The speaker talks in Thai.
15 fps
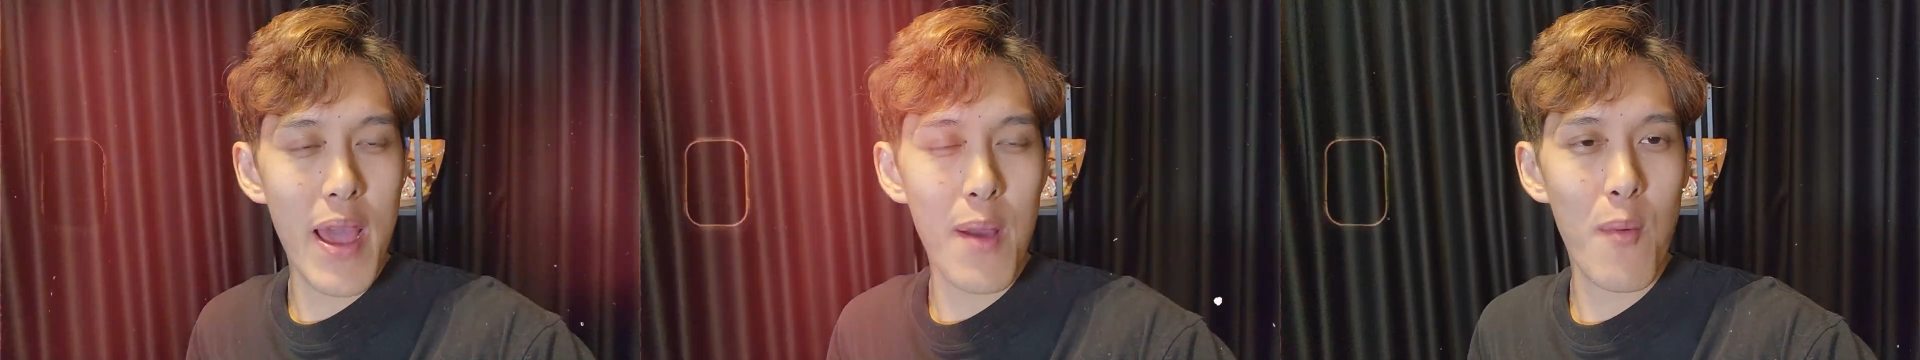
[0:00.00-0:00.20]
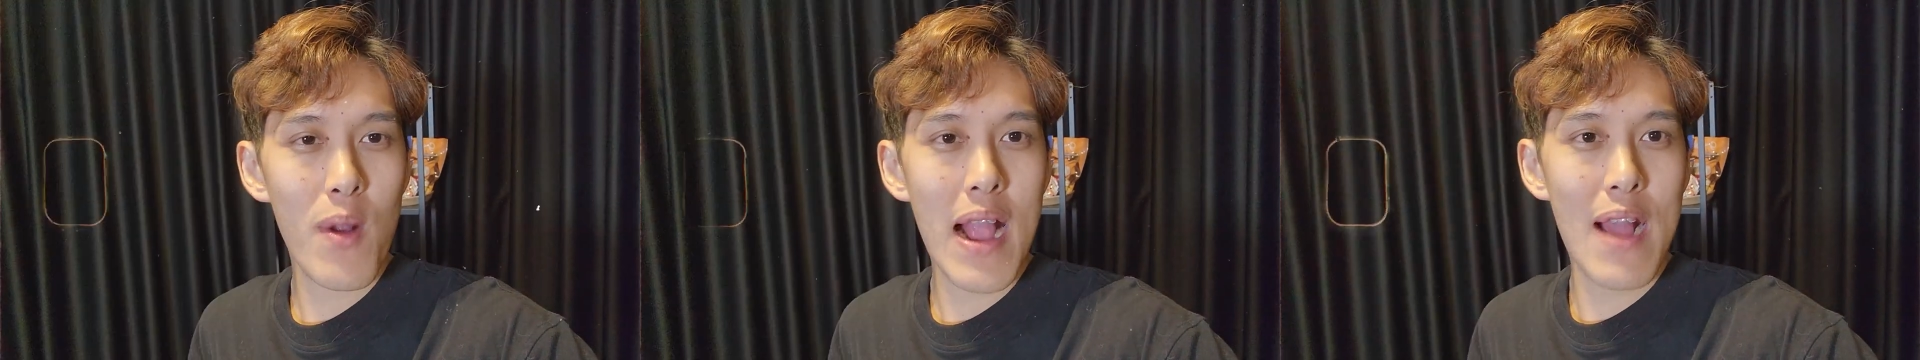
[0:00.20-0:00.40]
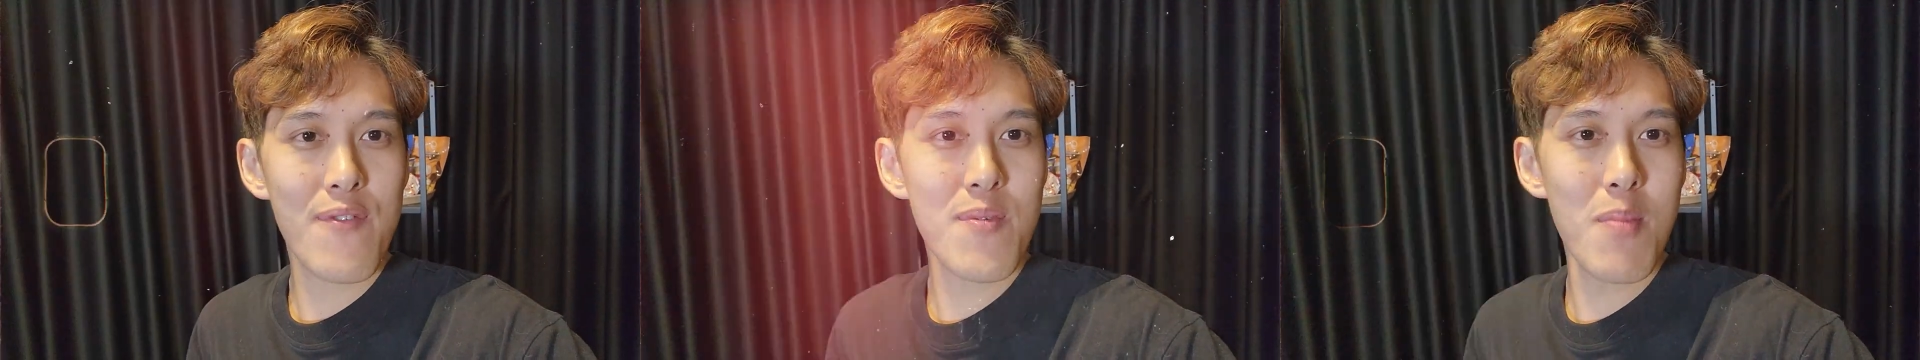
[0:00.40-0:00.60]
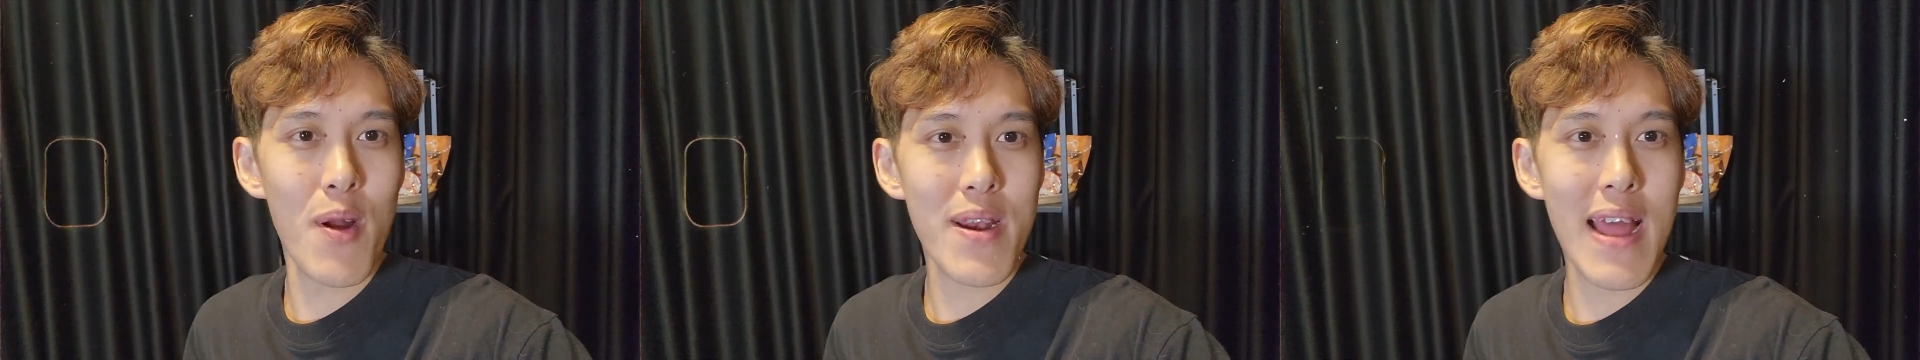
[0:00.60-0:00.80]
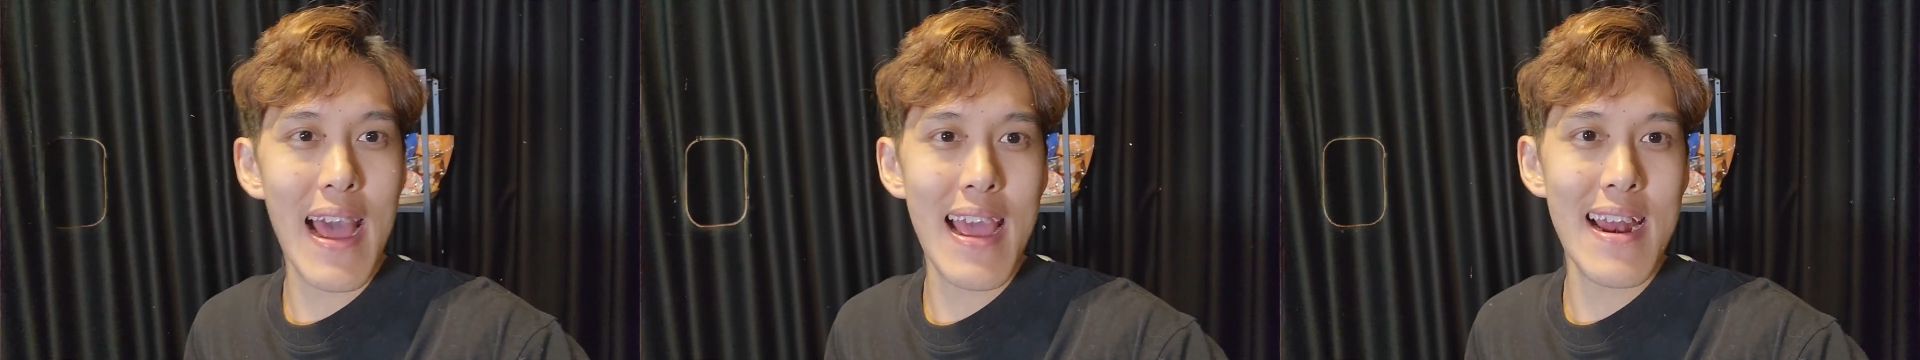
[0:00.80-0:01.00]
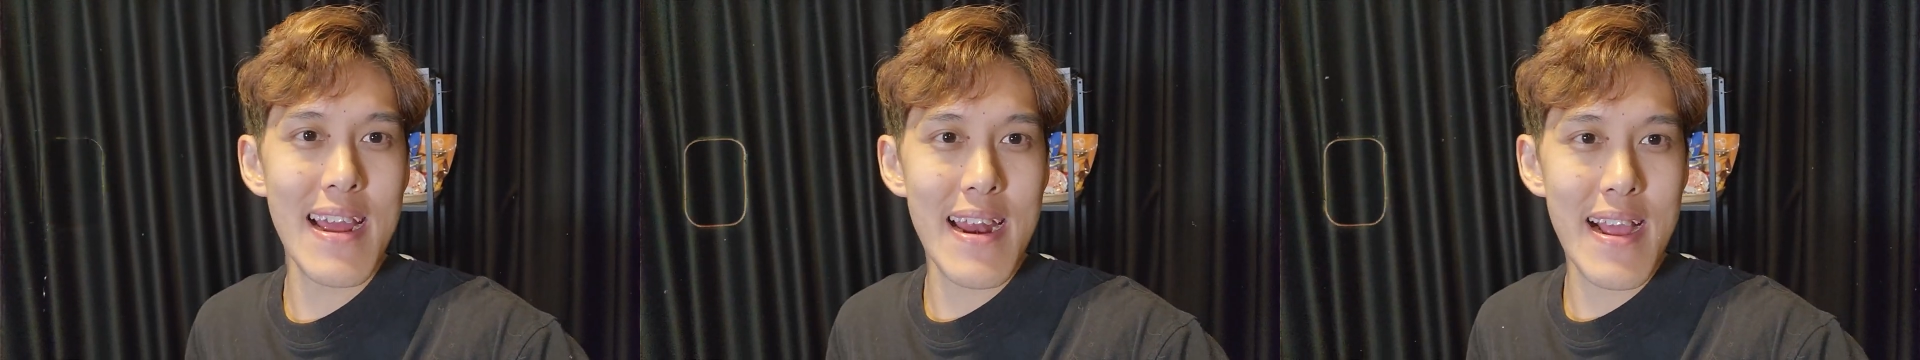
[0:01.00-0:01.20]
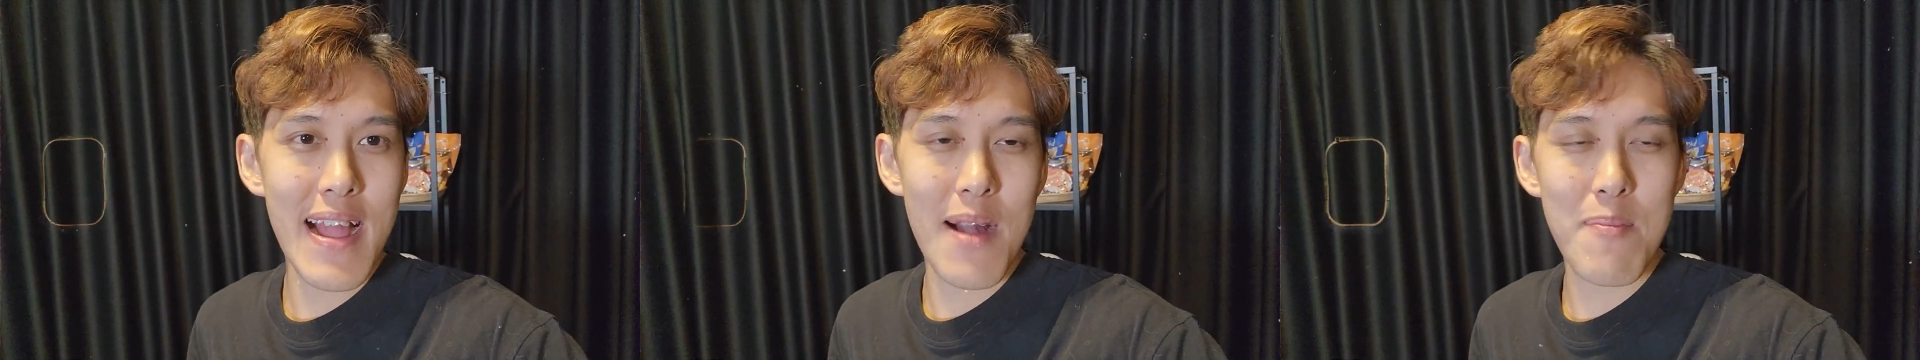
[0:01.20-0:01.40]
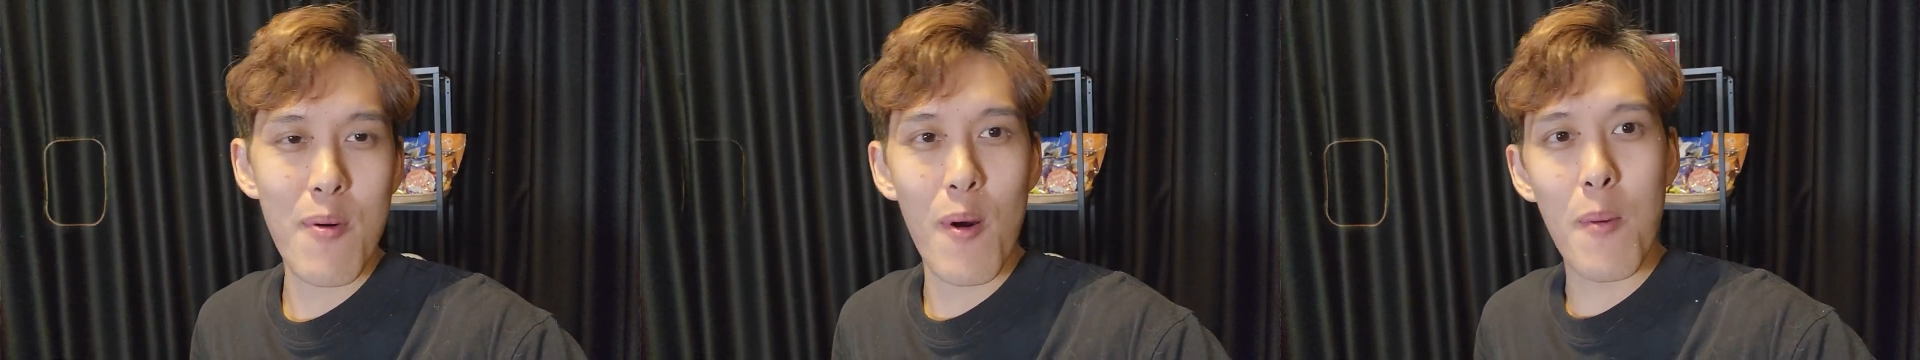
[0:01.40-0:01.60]
วใหญ่วงการฟุตบอลไทยเลยนะค
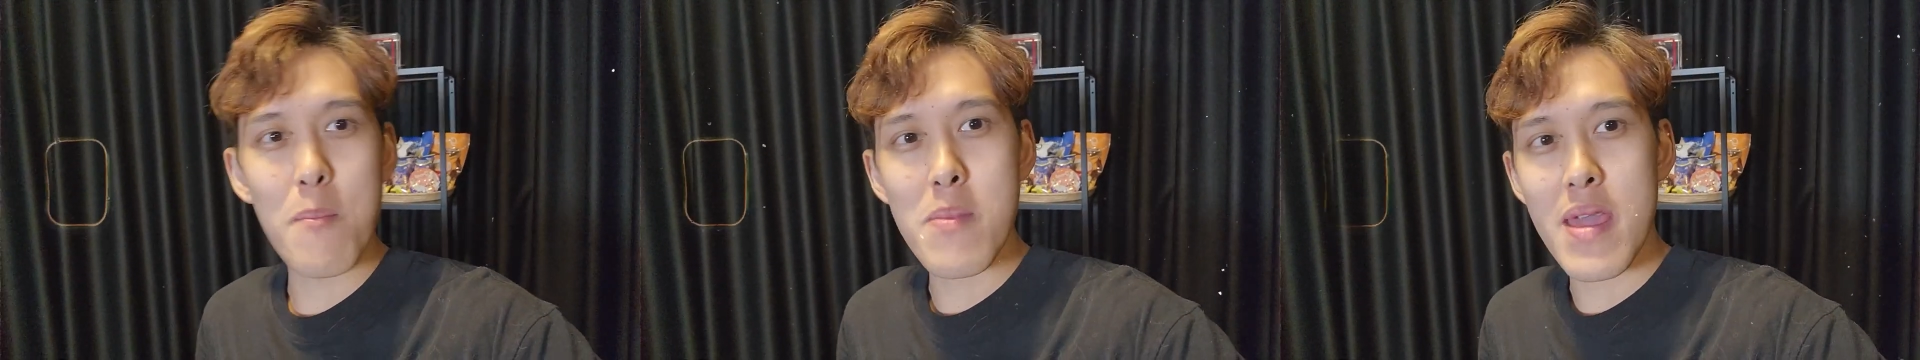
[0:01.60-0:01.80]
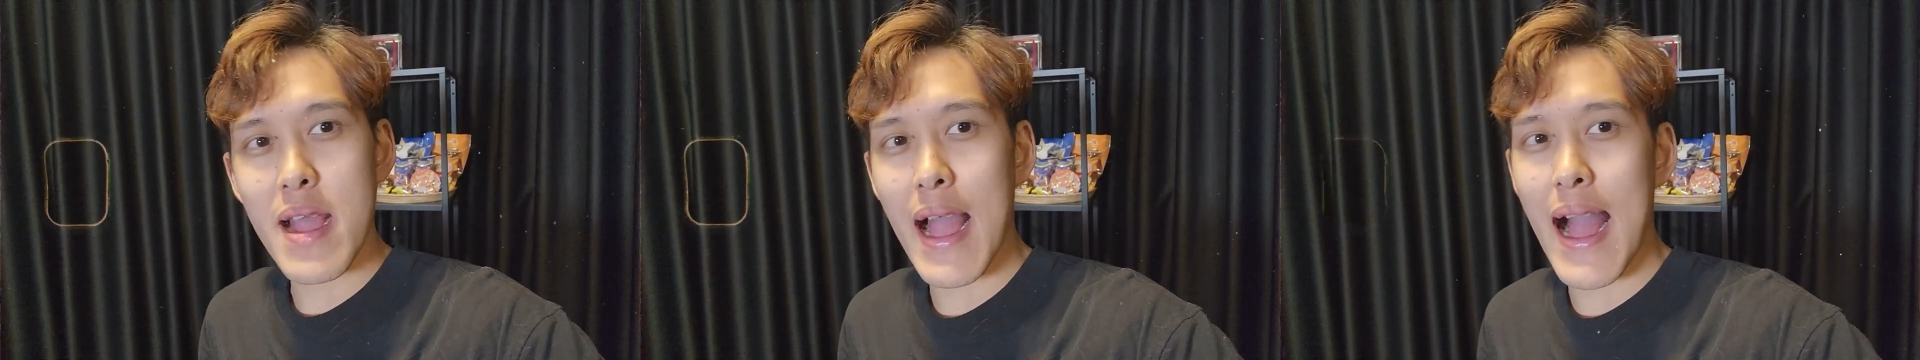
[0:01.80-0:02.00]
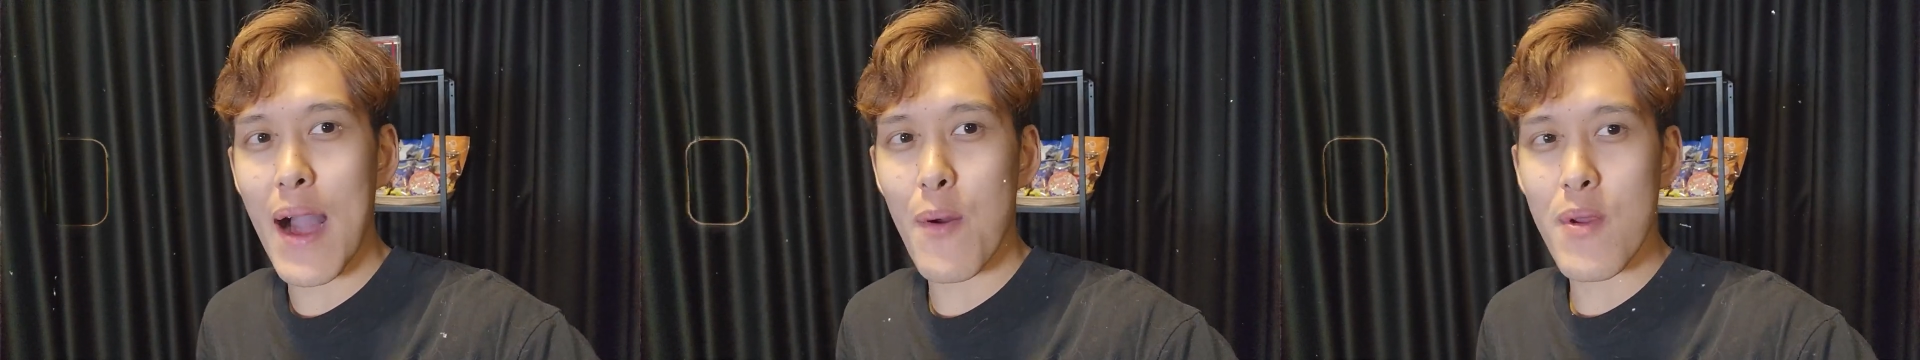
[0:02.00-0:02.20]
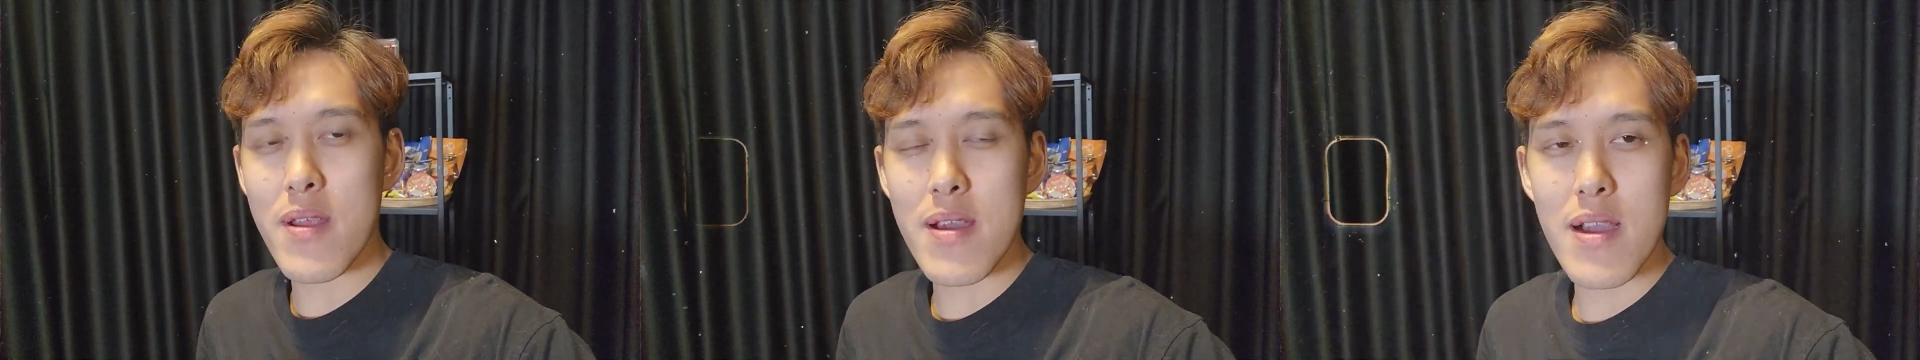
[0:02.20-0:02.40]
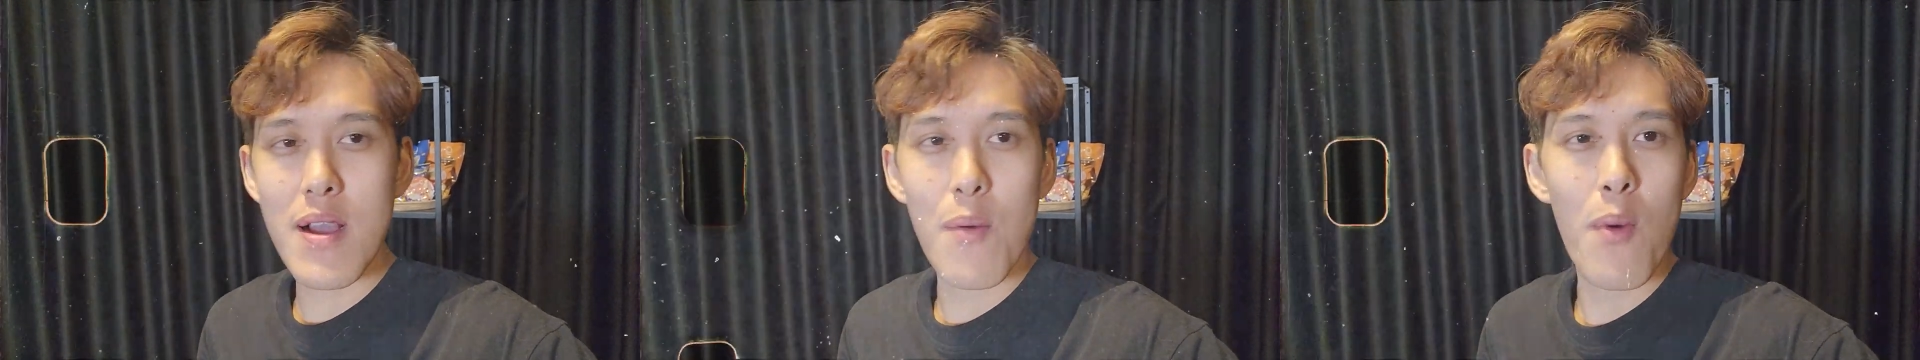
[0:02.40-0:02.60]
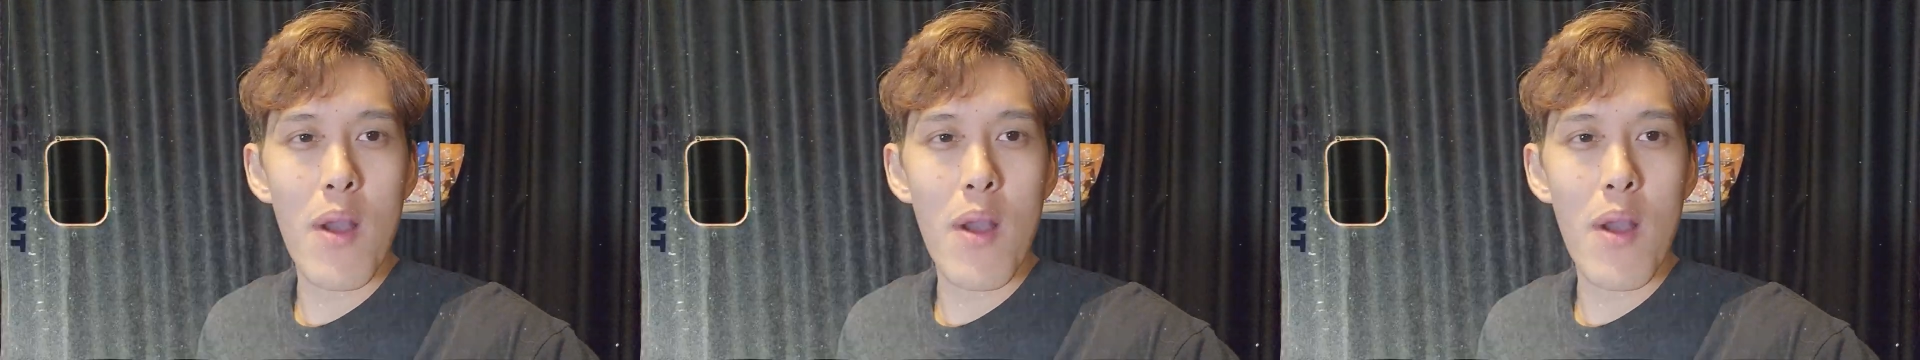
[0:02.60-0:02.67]
รับผมมีข่าวลือ